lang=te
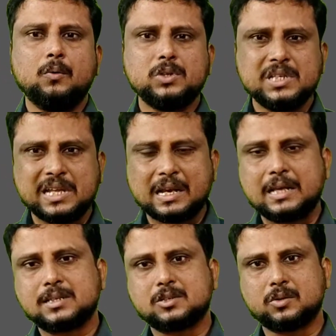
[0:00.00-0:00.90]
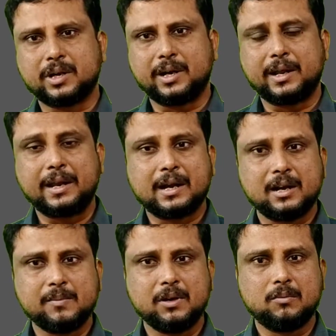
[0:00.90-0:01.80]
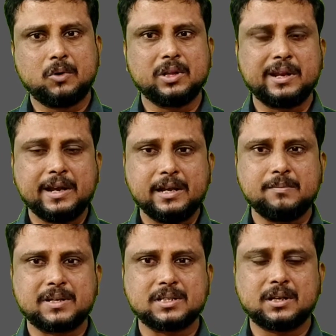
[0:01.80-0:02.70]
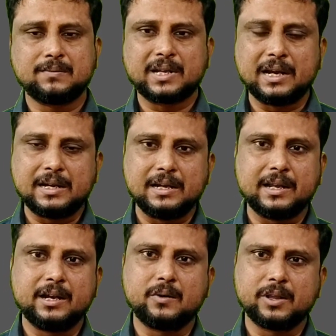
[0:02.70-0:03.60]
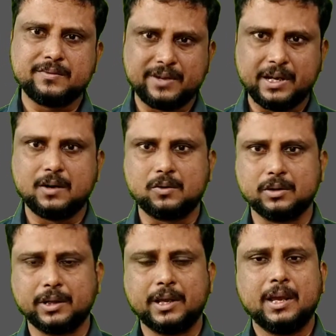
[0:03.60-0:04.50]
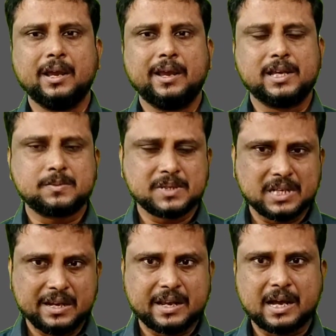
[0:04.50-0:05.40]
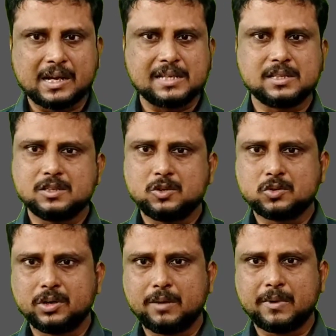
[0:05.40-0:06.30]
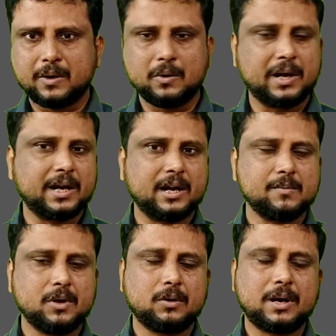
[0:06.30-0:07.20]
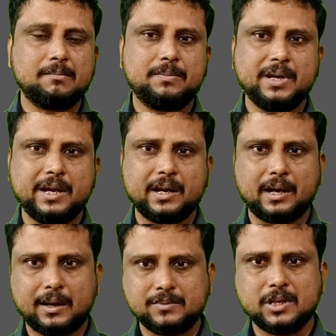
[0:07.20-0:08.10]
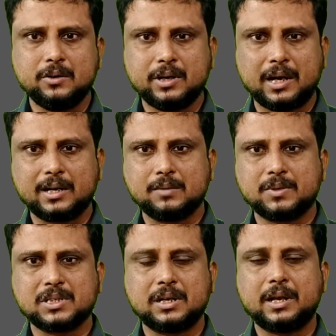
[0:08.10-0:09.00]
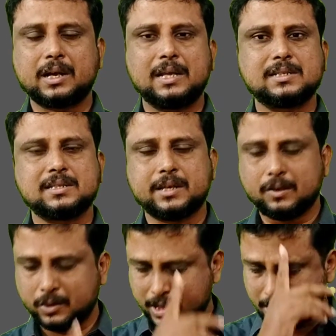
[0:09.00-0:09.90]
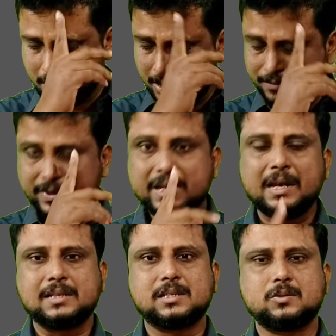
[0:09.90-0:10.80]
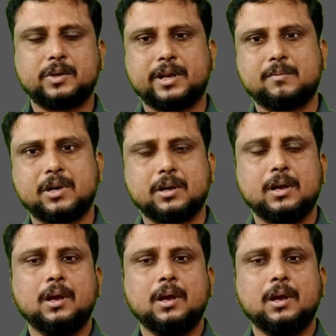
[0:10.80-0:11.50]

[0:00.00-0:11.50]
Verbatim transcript: ఉచిత క్లాసెస్ ఉంటాయండి అన్ అకాడమీలో మోర్ దెన్ ఎయిటీ పర్సెంట్ ఆఫ్ ద కంటెంట్ అనేటువంటిది ఫ్రీగా ఉంటుంది ఎస్పెషల్లీ నా క్లాసెస్ చూసుకుంటే మాకు అన్ అకాడమీలో కంప్లీట్గా అబ్జల్యూట్గా హండ్రెడ్ పర్సెంట్ నా క్లాసెస్ అన్నీ కూడా ఫ్రీ క్లాసెస్ ఉంటాయన్నమాట